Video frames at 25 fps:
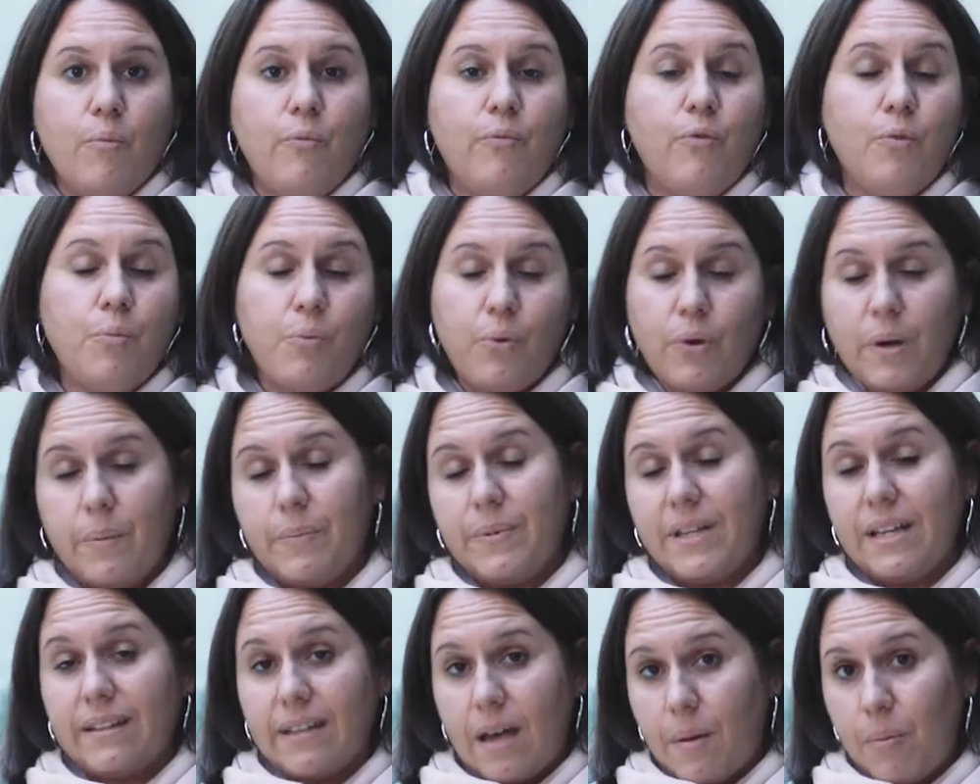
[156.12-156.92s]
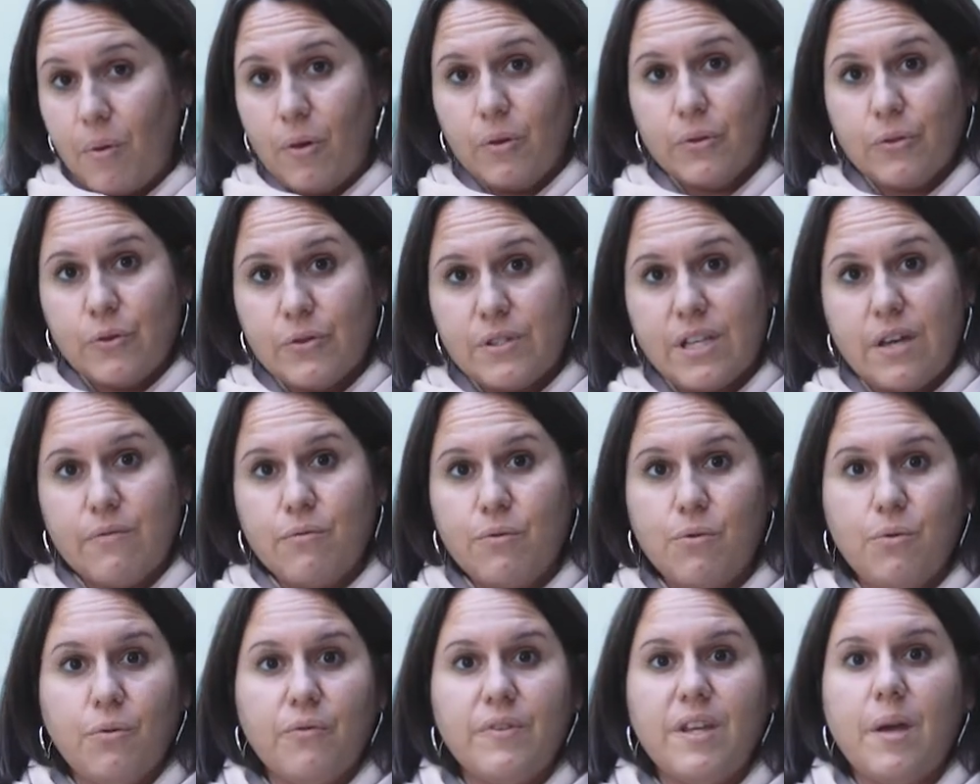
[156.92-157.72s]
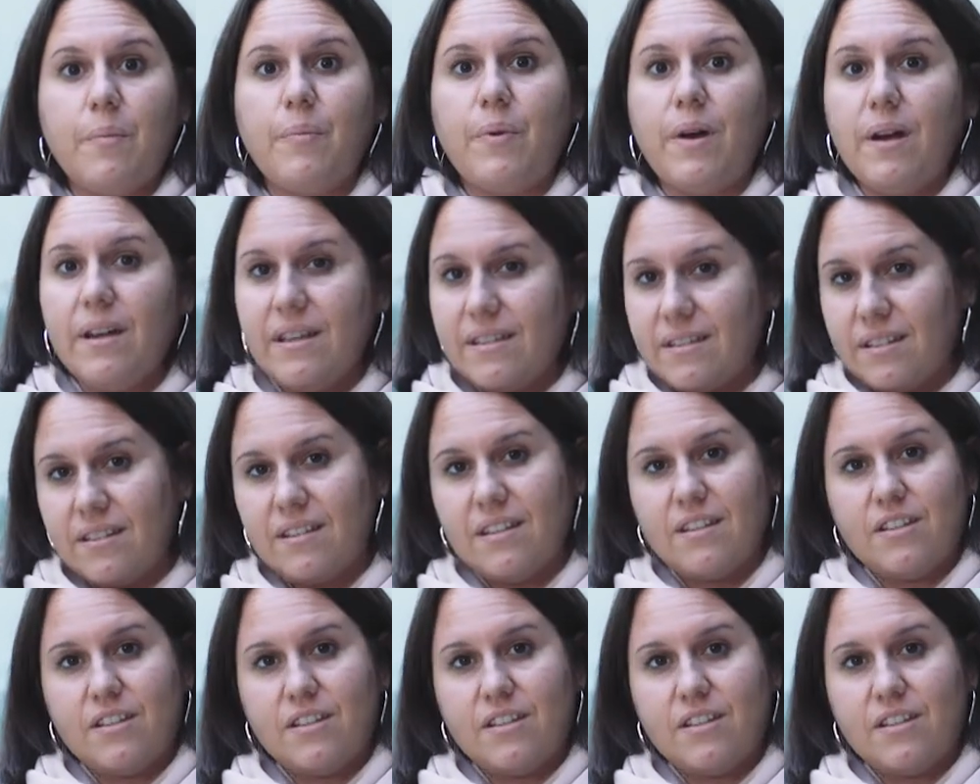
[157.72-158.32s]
Vous pourrez peut-être apprendre que ça ne vous convient pas et c'est